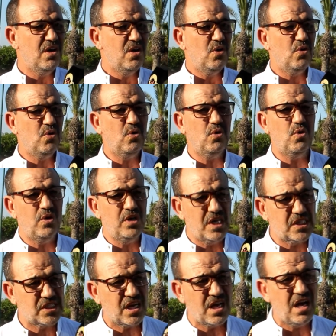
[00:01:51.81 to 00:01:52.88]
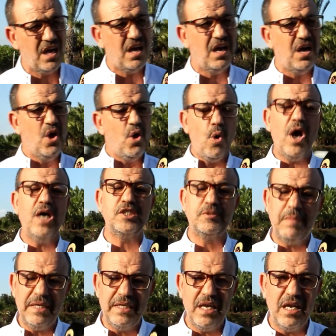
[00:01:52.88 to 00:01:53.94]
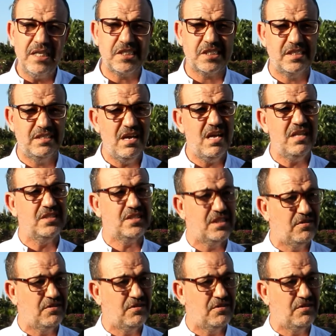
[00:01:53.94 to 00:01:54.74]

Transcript: والناس راه وازمه ديال السدان سد